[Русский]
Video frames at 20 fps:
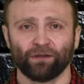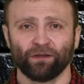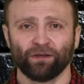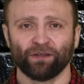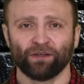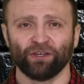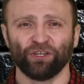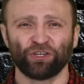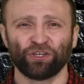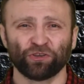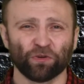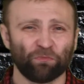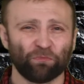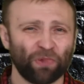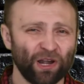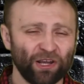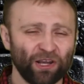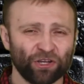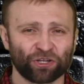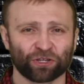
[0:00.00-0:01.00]
Еще
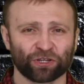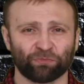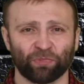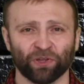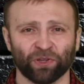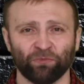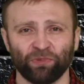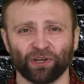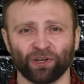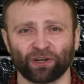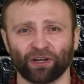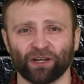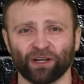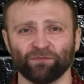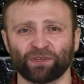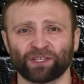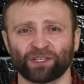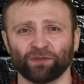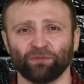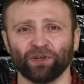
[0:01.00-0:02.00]
ближе
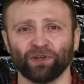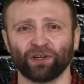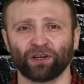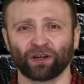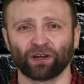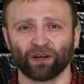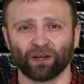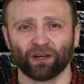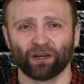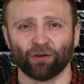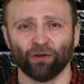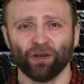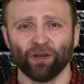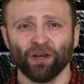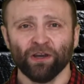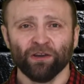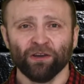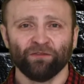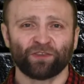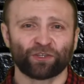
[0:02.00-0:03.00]
подбираемся мы к краю,
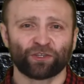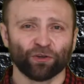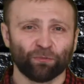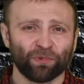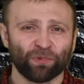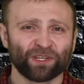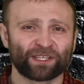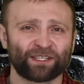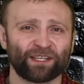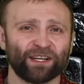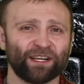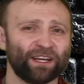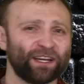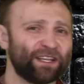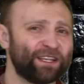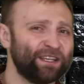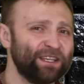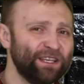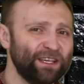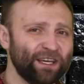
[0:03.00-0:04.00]
все быстрее
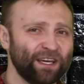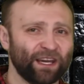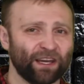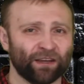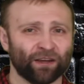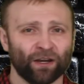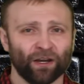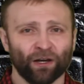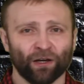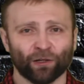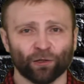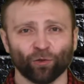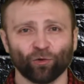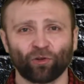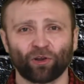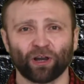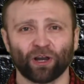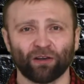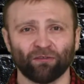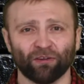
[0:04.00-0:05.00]
дней
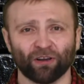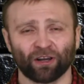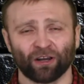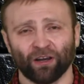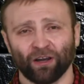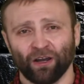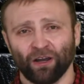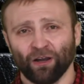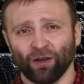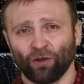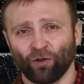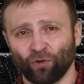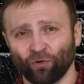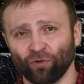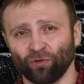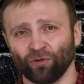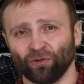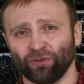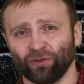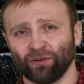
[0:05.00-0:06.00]
лукавых
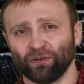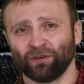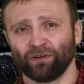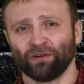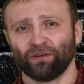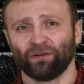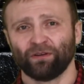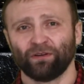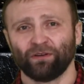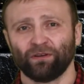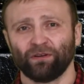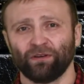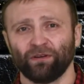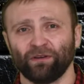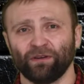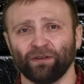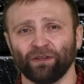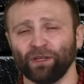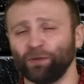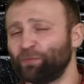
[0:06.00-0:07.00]
ход.
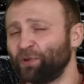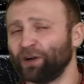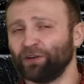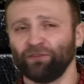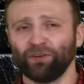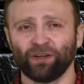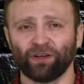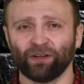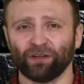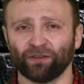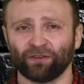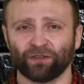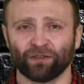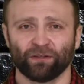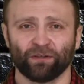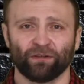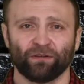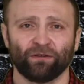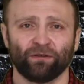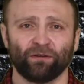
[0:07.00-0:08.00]
Не поверь это,
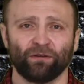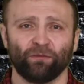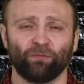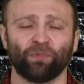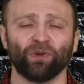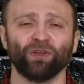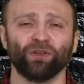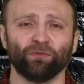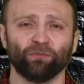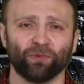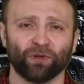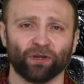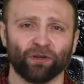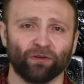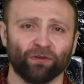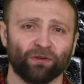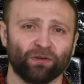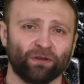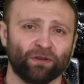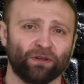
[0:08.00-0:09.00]

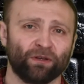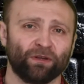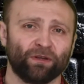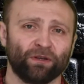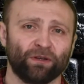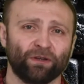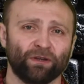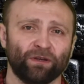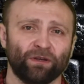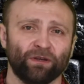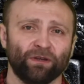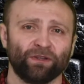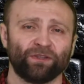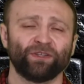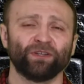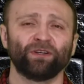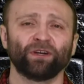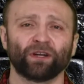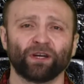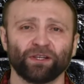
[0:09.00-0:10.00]
понимаю.
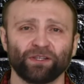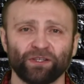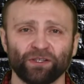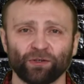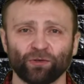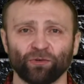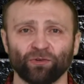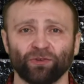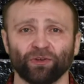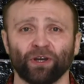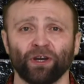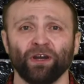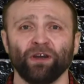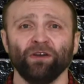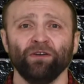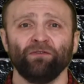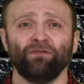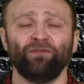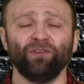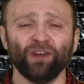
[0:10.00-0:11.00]
Деградирует
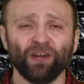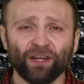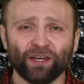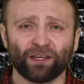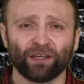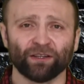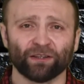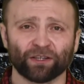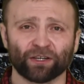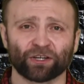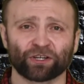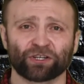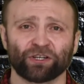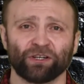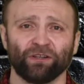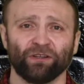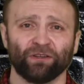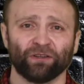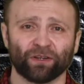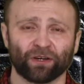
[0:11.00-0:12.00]
великий наш
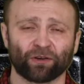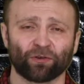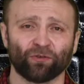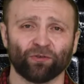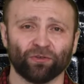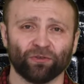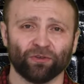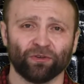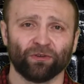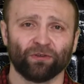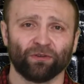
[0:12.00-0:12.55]
народ.